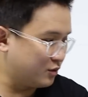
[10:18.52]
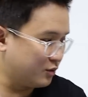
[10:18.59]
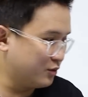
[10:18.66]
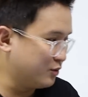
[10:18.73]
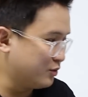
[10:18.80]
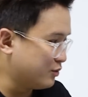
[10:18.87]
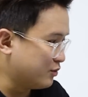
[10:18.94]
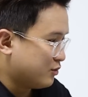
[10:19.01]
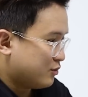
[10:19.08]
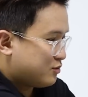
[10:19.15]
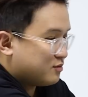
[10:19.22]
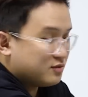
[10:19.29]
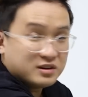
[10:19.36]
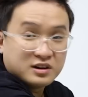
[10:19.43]

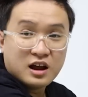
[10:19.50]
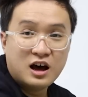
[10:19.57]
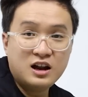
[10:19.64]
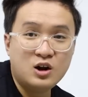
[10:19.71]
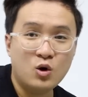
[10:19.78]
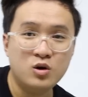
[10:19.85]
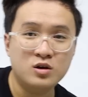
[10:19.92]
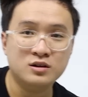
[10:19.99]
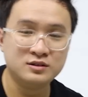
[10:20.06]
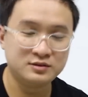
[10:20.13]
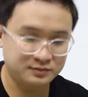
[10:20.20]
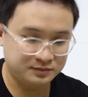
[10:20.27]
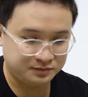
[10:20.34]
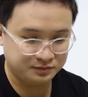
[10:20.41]
U lên luôn
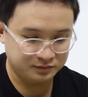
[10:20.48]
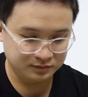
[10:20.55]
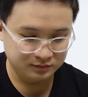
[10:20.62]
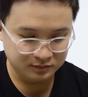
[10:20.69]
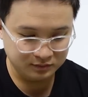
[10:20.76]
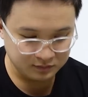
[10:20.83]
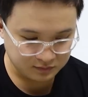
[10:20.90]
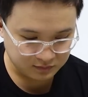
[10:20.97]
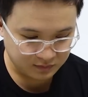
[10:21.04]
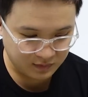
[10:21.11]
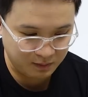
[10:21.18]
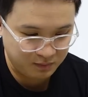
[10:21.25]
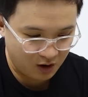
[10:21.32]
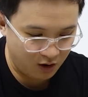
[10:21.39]

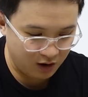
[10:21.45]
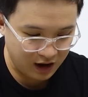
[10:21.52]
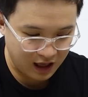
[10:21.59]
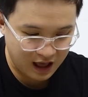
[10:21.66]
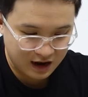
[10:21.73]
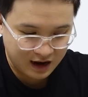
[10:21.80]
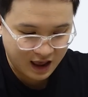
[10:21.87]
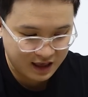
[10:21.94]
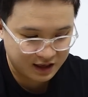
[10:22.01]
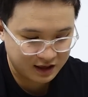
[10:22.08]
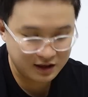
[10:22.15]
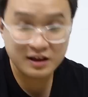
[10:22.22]
tiếp đó là đây